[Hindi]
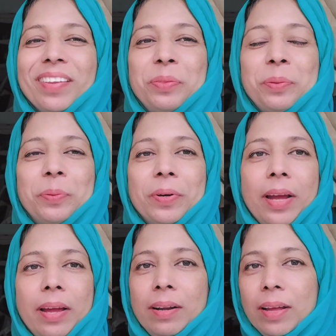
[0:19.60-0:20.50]
तो
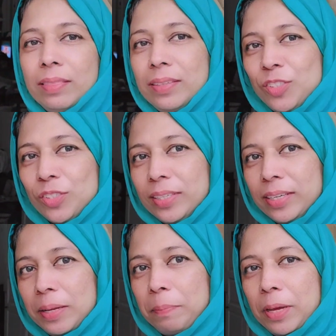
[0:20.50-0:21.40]
खैर अंदर चल रहा
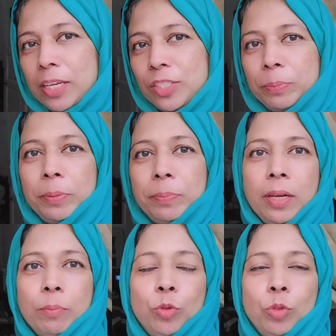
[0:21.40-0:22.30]
है मैच अभी मैंने
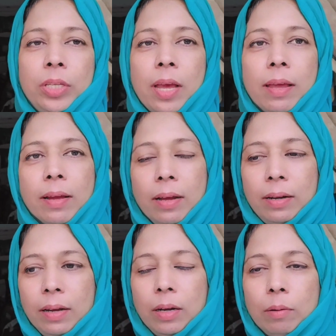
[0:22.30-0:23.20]
अबू को दिया है
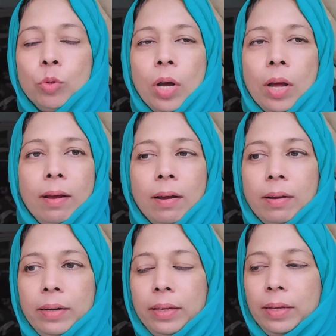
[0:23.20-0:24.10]
खाना अबू खाना खा
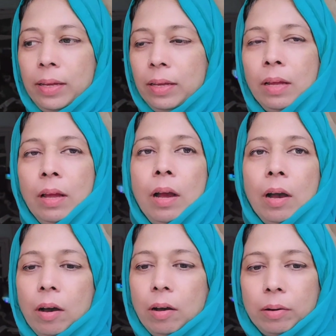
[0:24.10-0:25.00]
रहे हैं
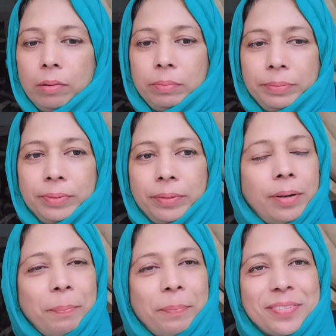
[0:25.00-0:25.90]
और
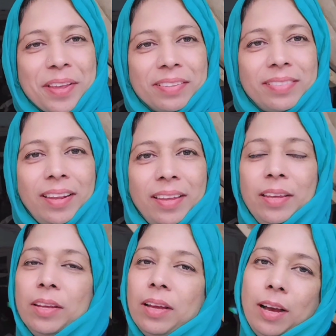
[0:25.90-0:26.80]
मेरे साथ
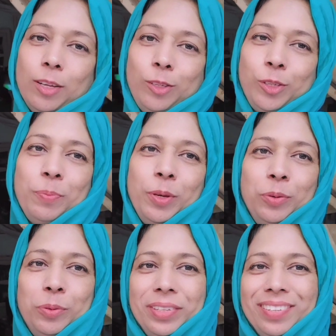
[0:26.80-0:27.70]
रहें आज की मेरी
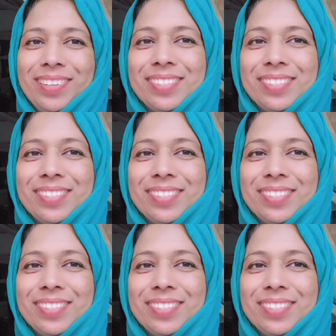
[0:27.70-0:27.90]
रूटीन के